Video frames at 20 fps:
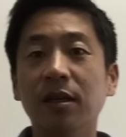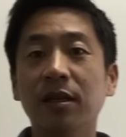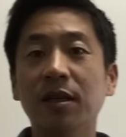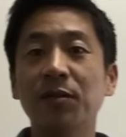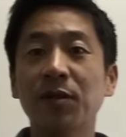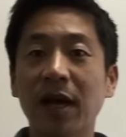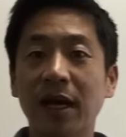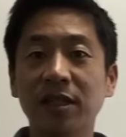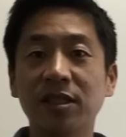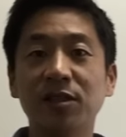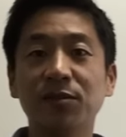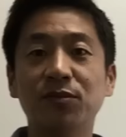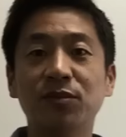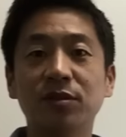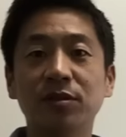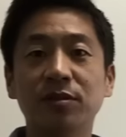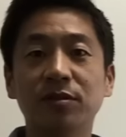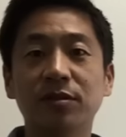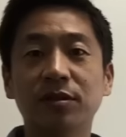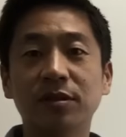이미 아시는
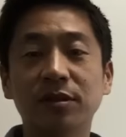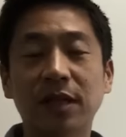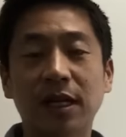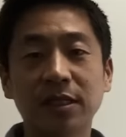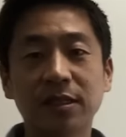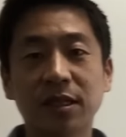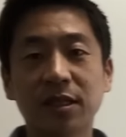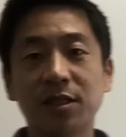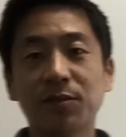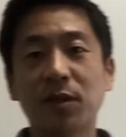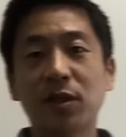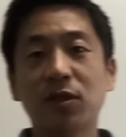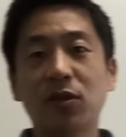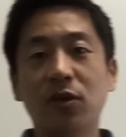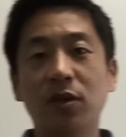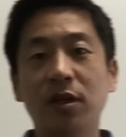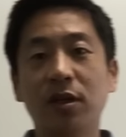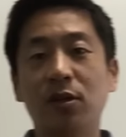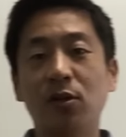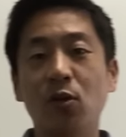분은 아시겠지만
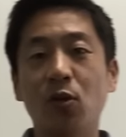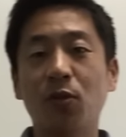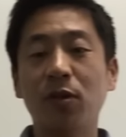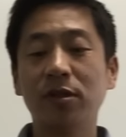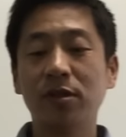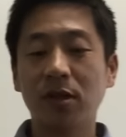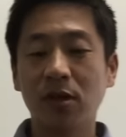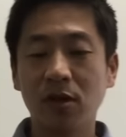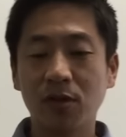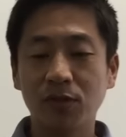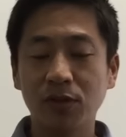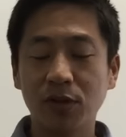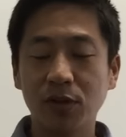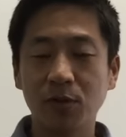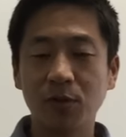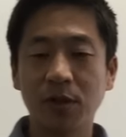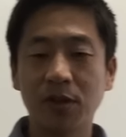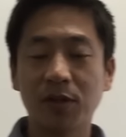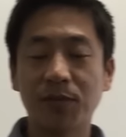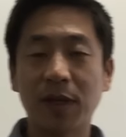저희 글로벌 셀러분들을
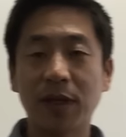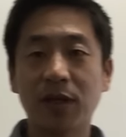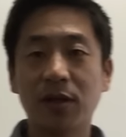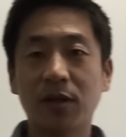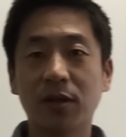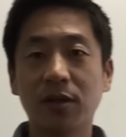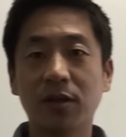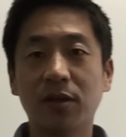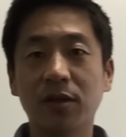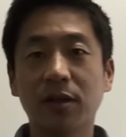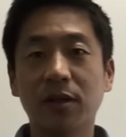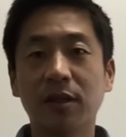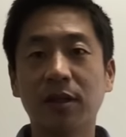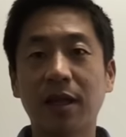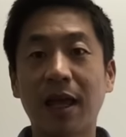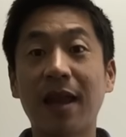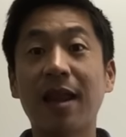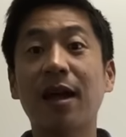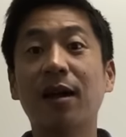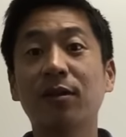위해서 만들었던
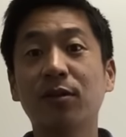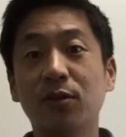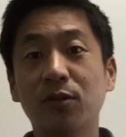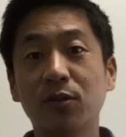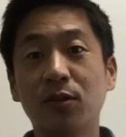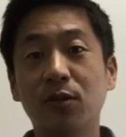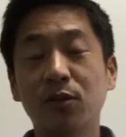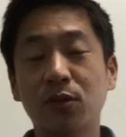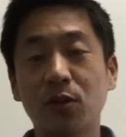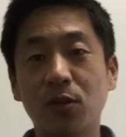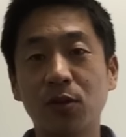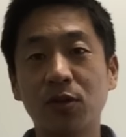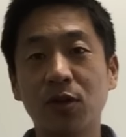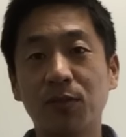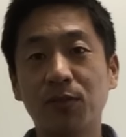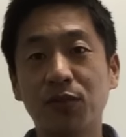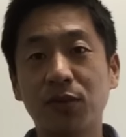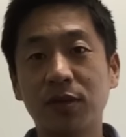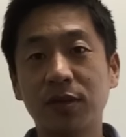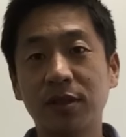대량 등록
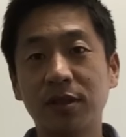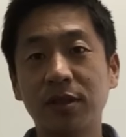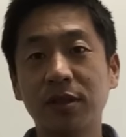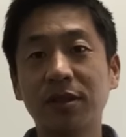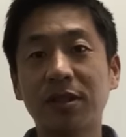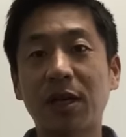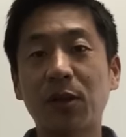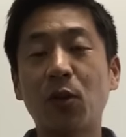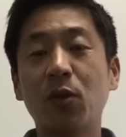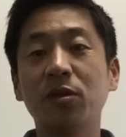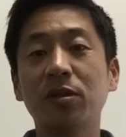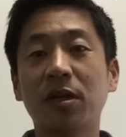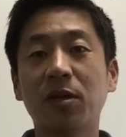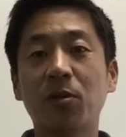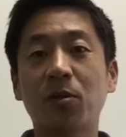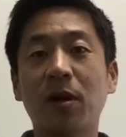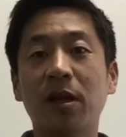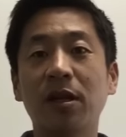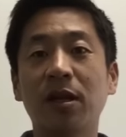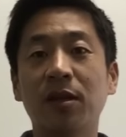솔루션 플러스 자동 재고
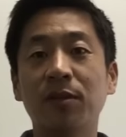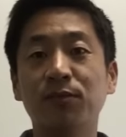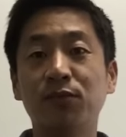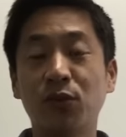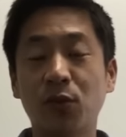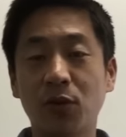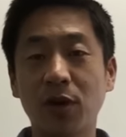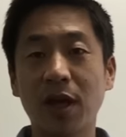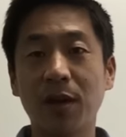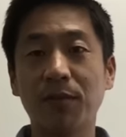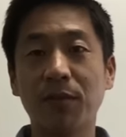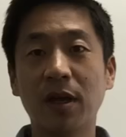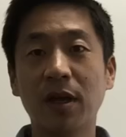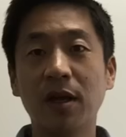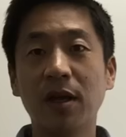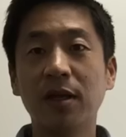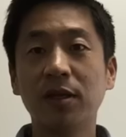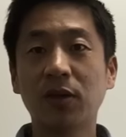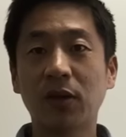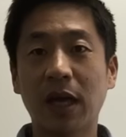관리하는 프로그램
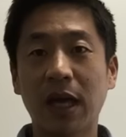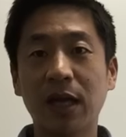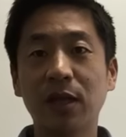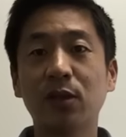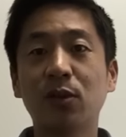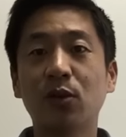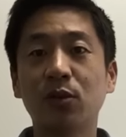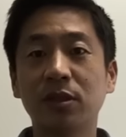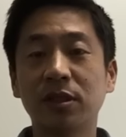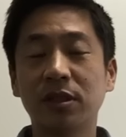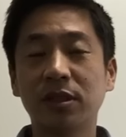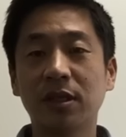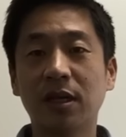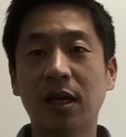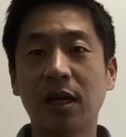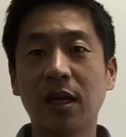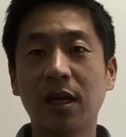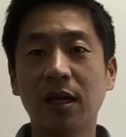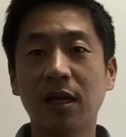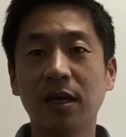저희
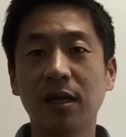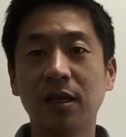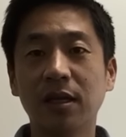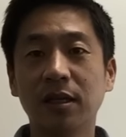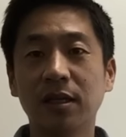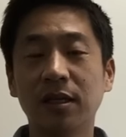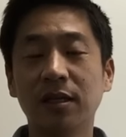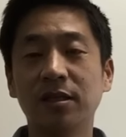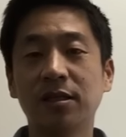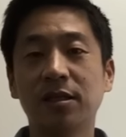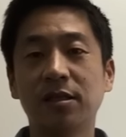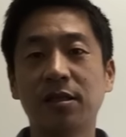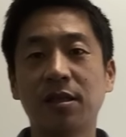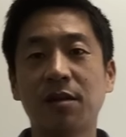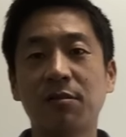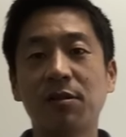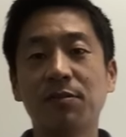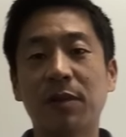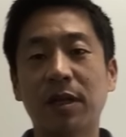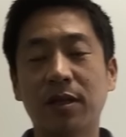엔토스가 이
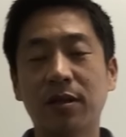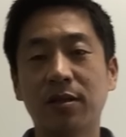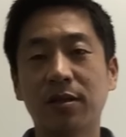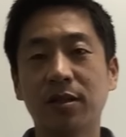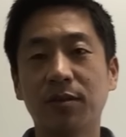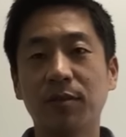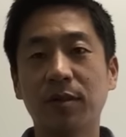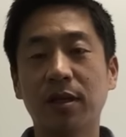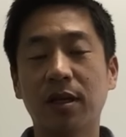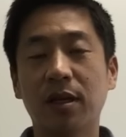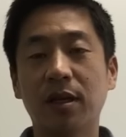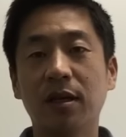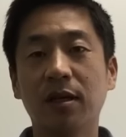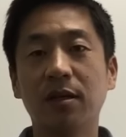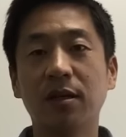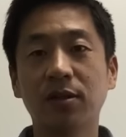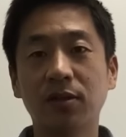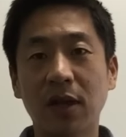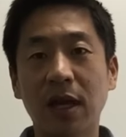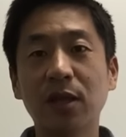시스템을 만들었습니다.
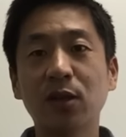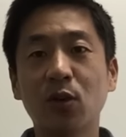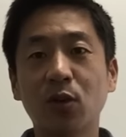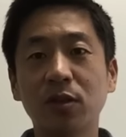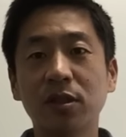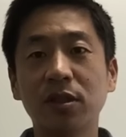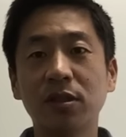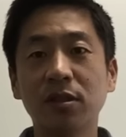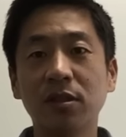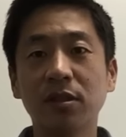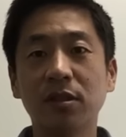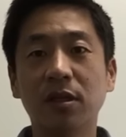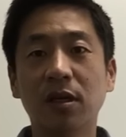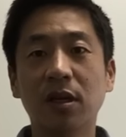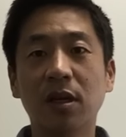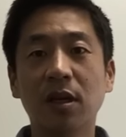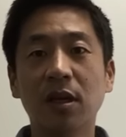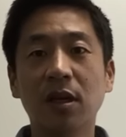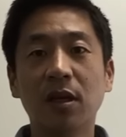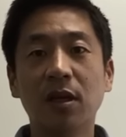그래서 엔토스는
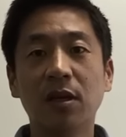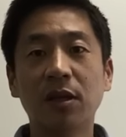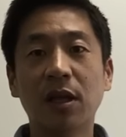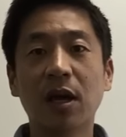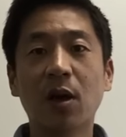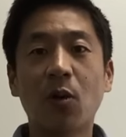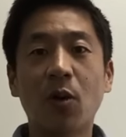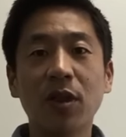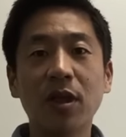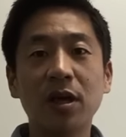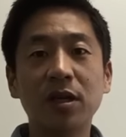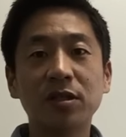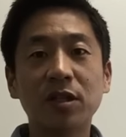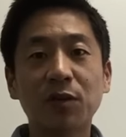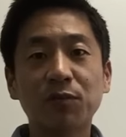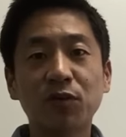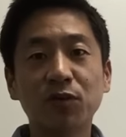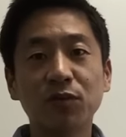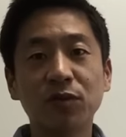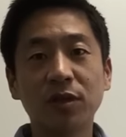내가 원하는
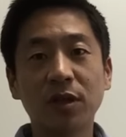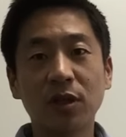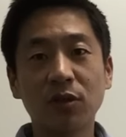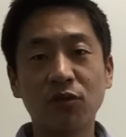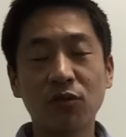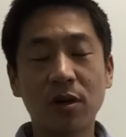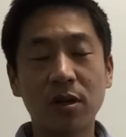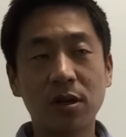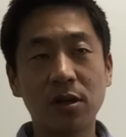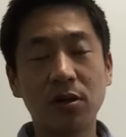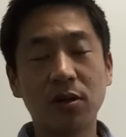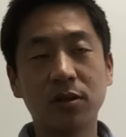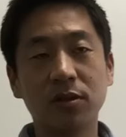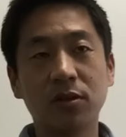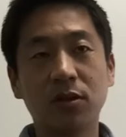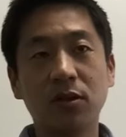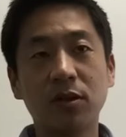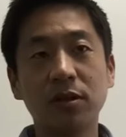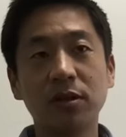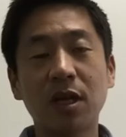상품들의 URL을
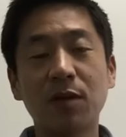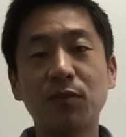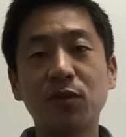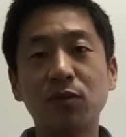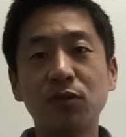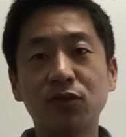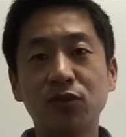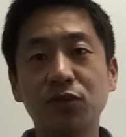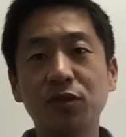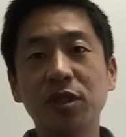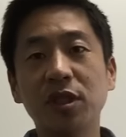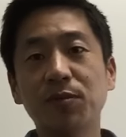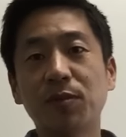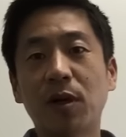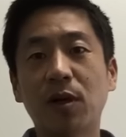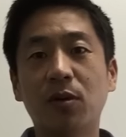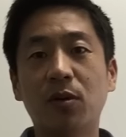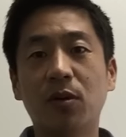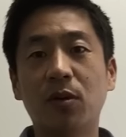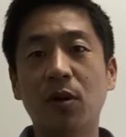넣어서 상품을
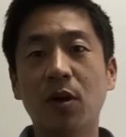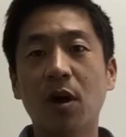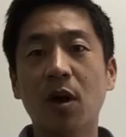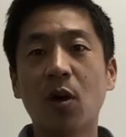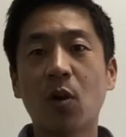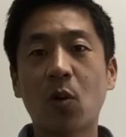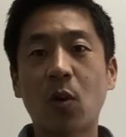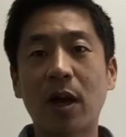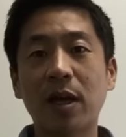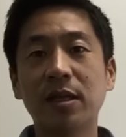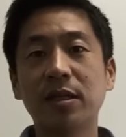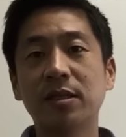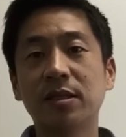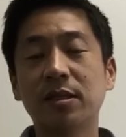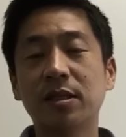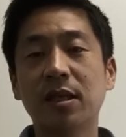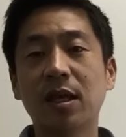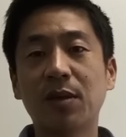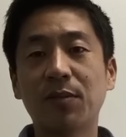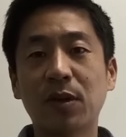수집하고
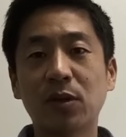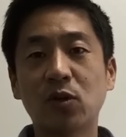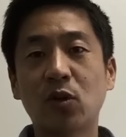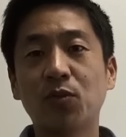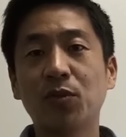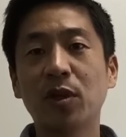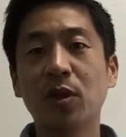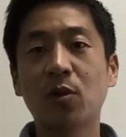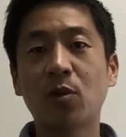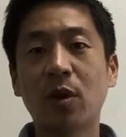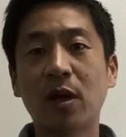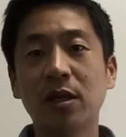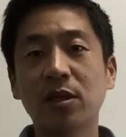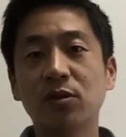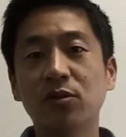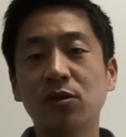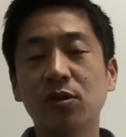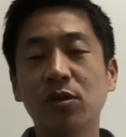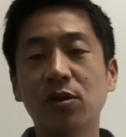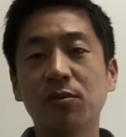관세, 배송비,
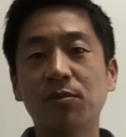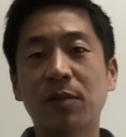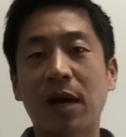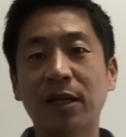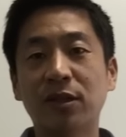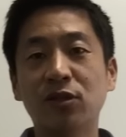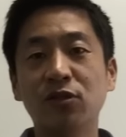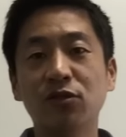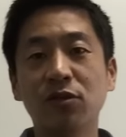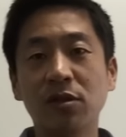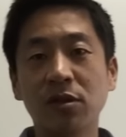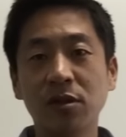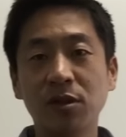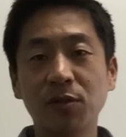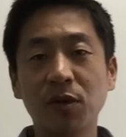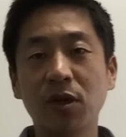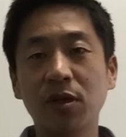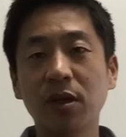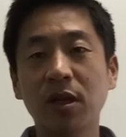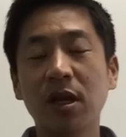환율, 마진을
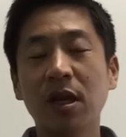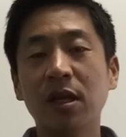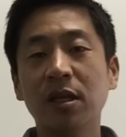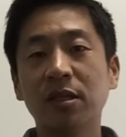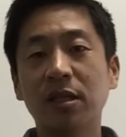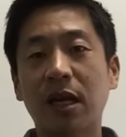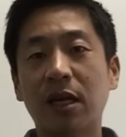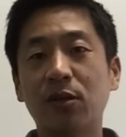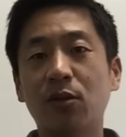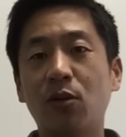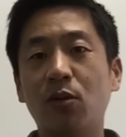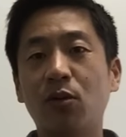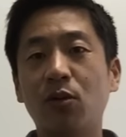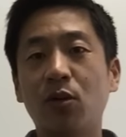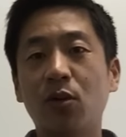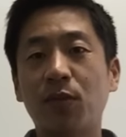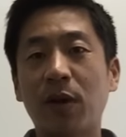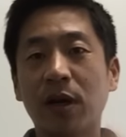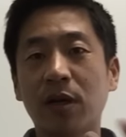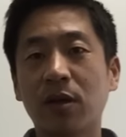넣으면
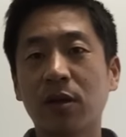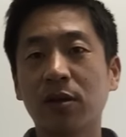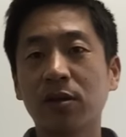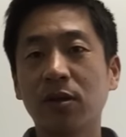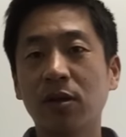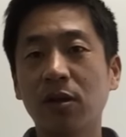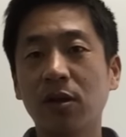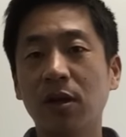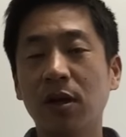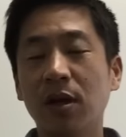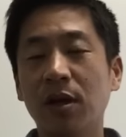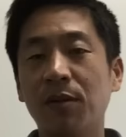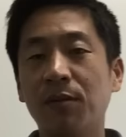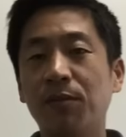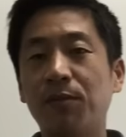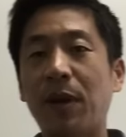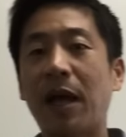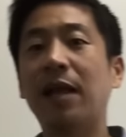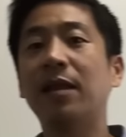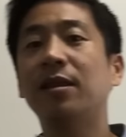자동으로 바뀌어서
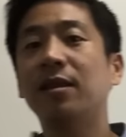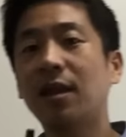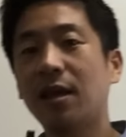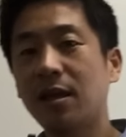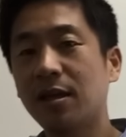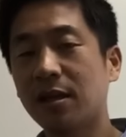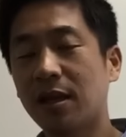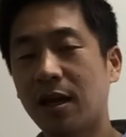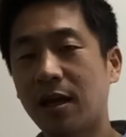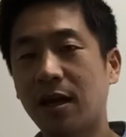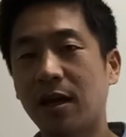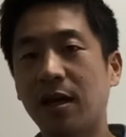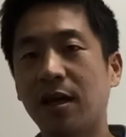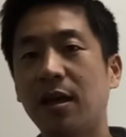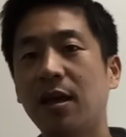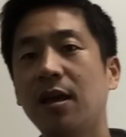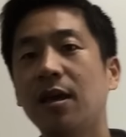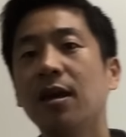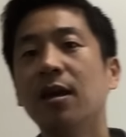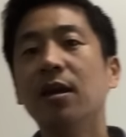반대인
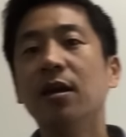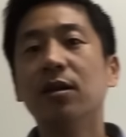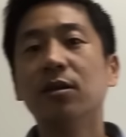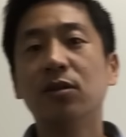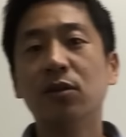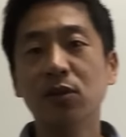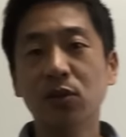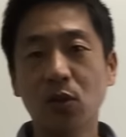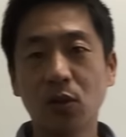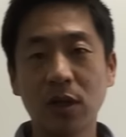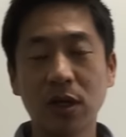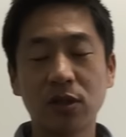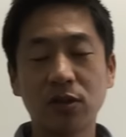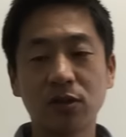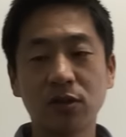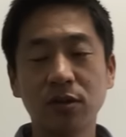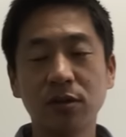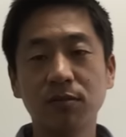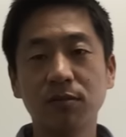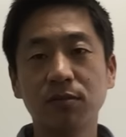나라에
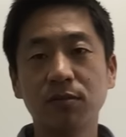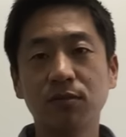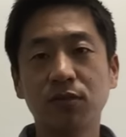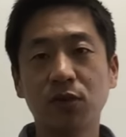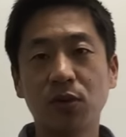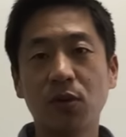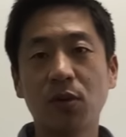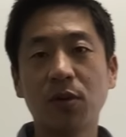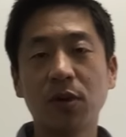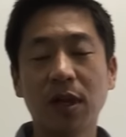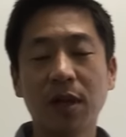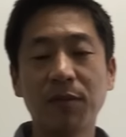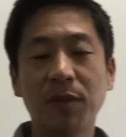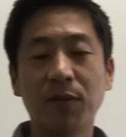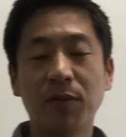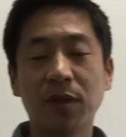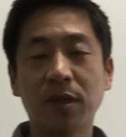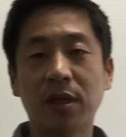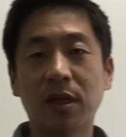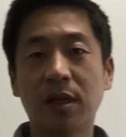등록해주는
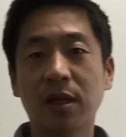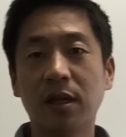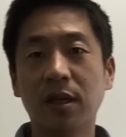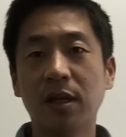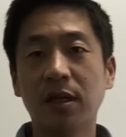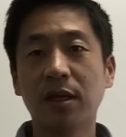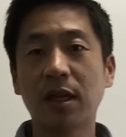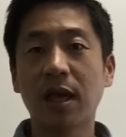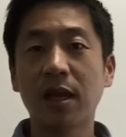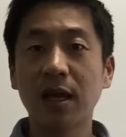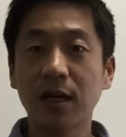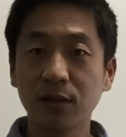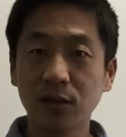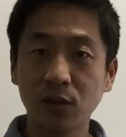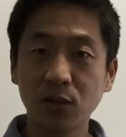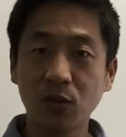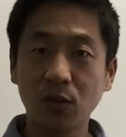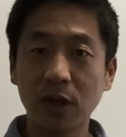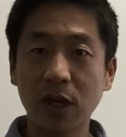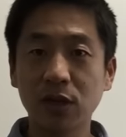프로그램입니다. 대량
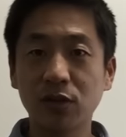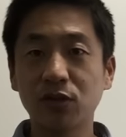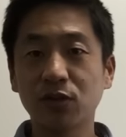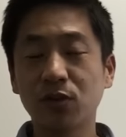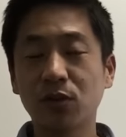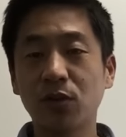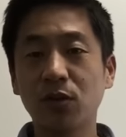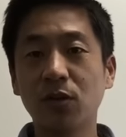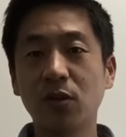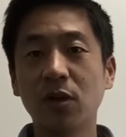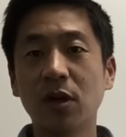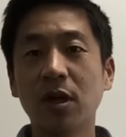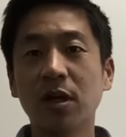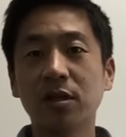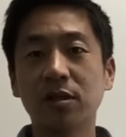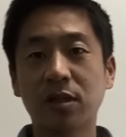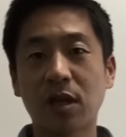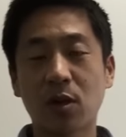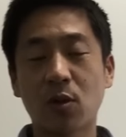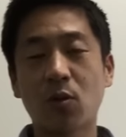등록해주고
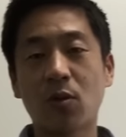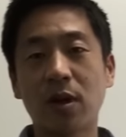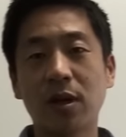재고